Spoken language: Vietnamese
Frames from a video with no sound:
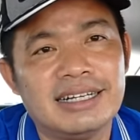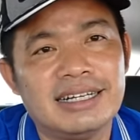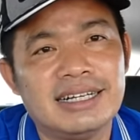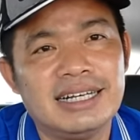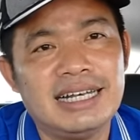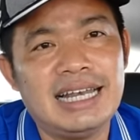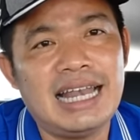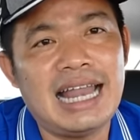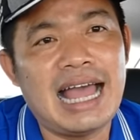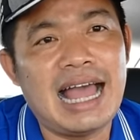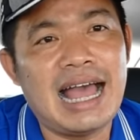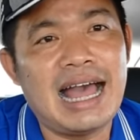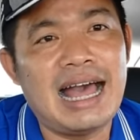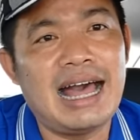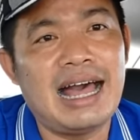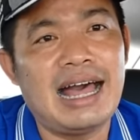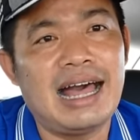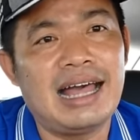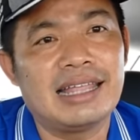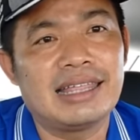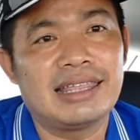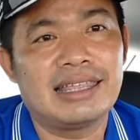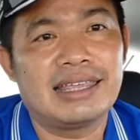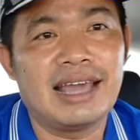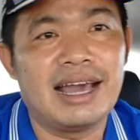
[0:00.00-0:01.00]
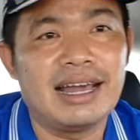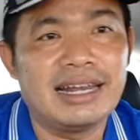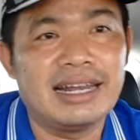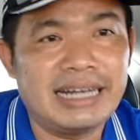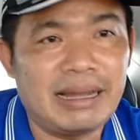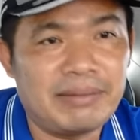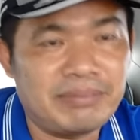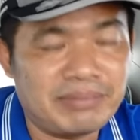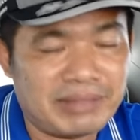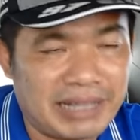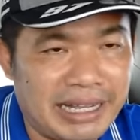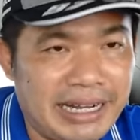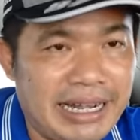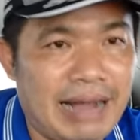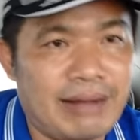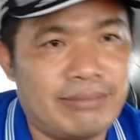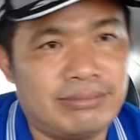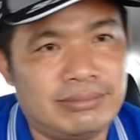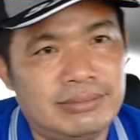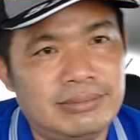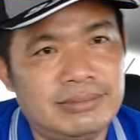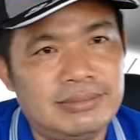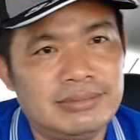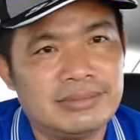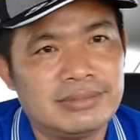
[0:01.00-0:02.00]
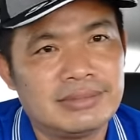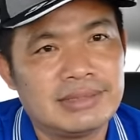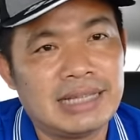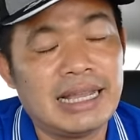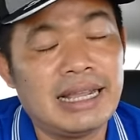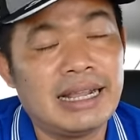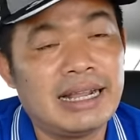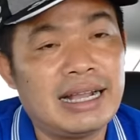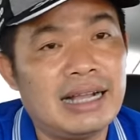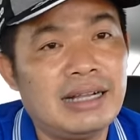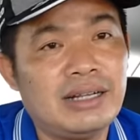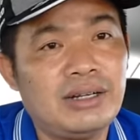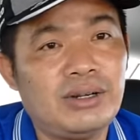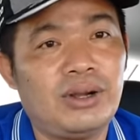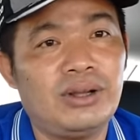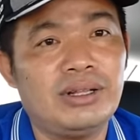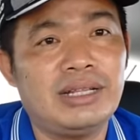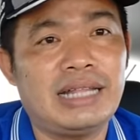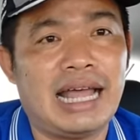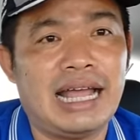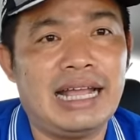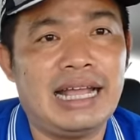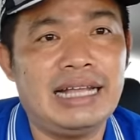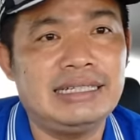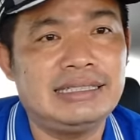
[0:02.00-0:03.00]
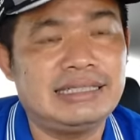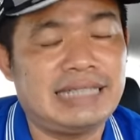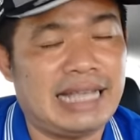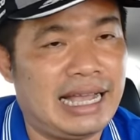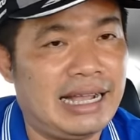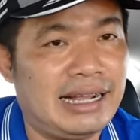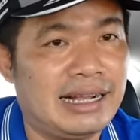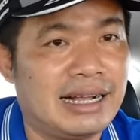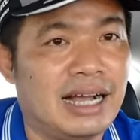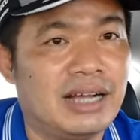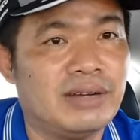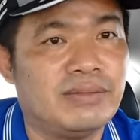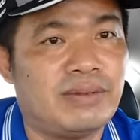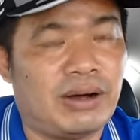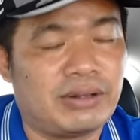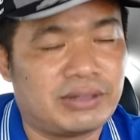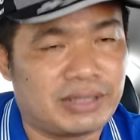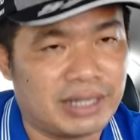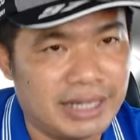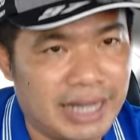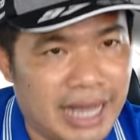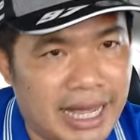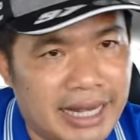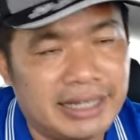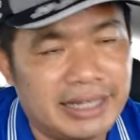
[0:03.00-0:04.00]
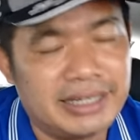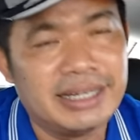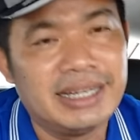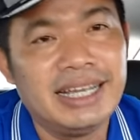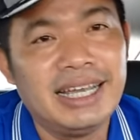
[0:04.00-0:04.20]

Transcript: là trên 5 tỷ đồng thì rất có thể sẽ rơi vào tử hình